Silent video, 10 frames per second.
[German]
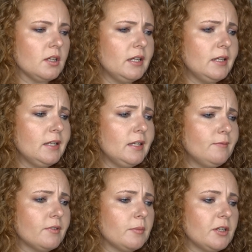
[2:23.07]

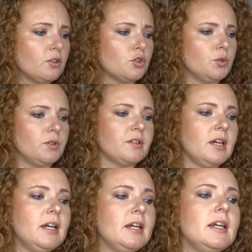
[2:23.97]
Ähm, was haben wir denn noch Schönes?
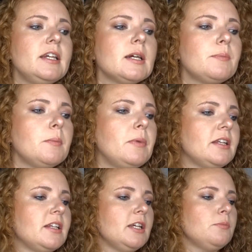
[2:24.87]
Ich habe hier
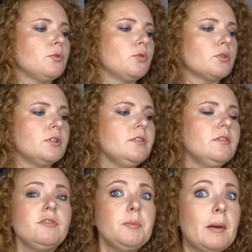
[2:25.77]
Bad Head
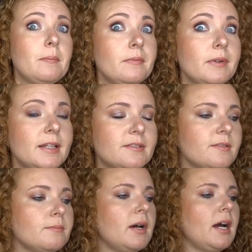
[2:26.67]
Produkte, wie beim
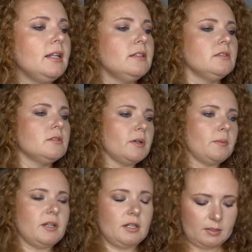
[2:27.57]
letzten Mal, bei,
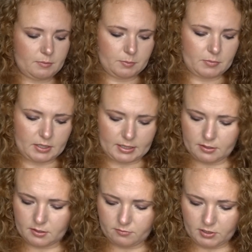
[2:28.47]
meiner, bei meinem
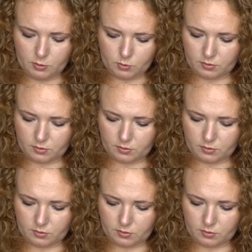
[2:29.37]
anderen Video.